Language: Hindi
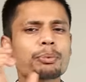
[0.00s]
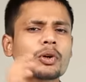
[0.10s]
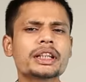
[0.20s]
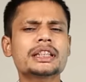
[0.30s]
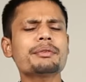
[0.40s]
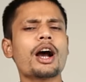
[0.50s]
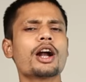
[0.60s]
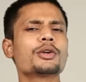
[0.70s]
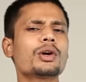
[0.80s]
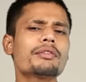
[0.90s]
आपको किसी भी
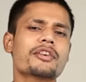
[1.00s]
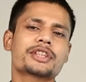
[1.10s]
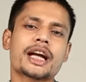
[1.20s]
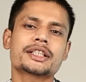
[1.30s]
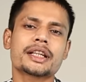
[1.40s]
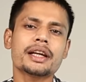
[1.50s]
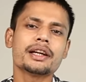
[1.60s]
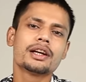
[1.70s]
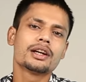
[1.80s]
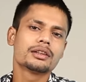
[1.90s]
अननोन वेबसाइट से